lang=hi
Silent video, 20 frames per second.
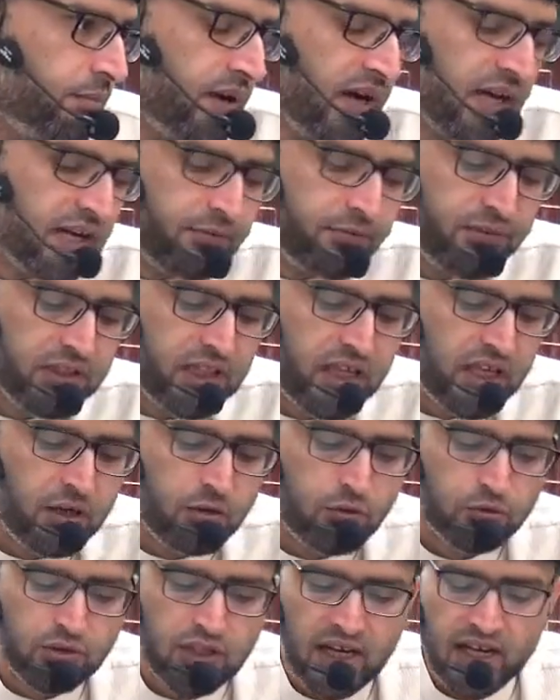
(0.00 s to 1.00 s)
मार्फत
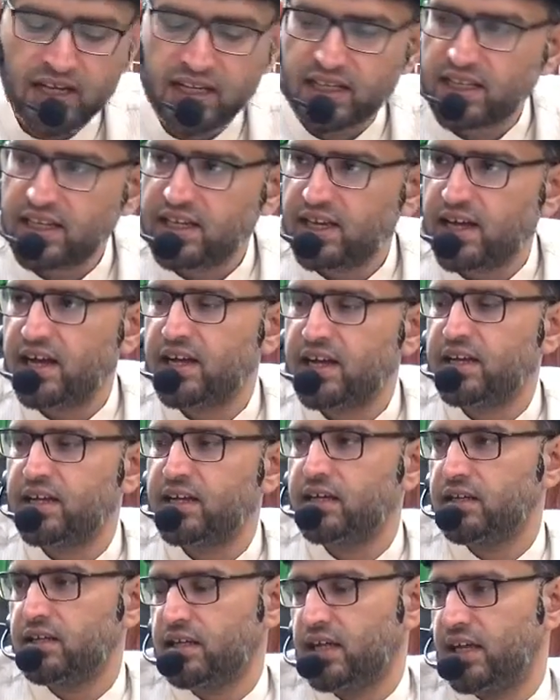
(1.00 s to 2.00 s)
खुदा का
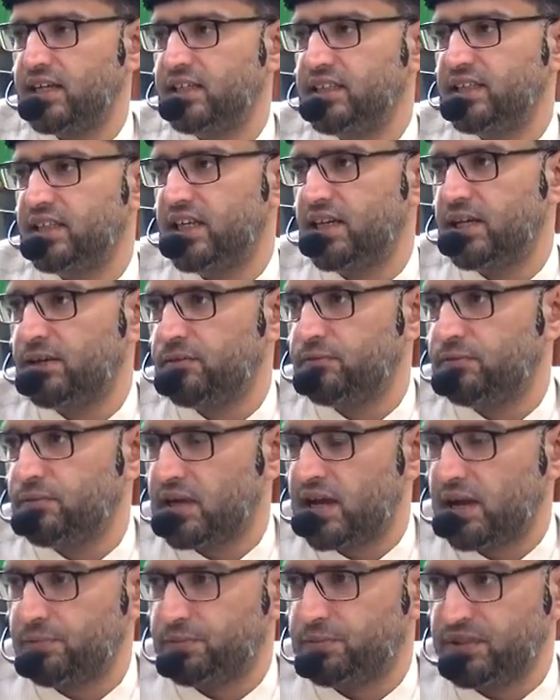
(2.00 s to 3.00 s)
के लिए
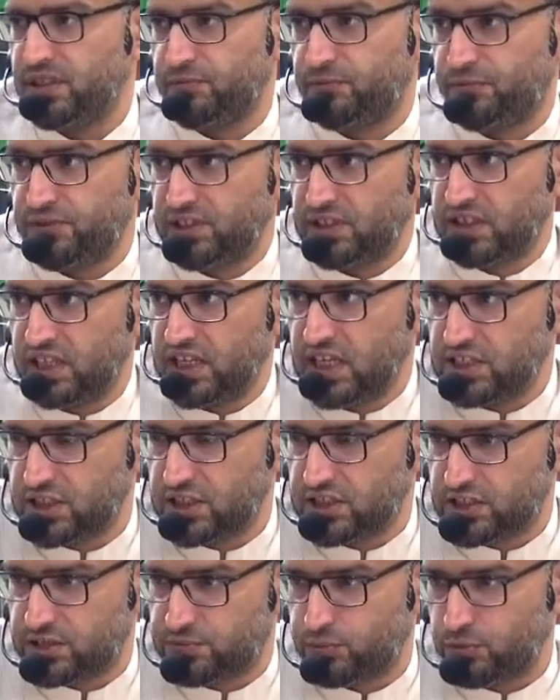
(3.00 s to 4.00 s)
अपने फितरी
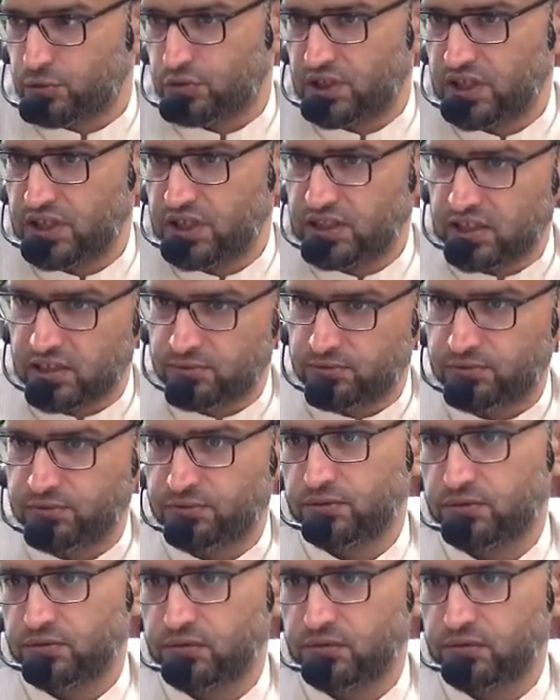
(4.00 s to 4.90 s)
जज्बों की तरफ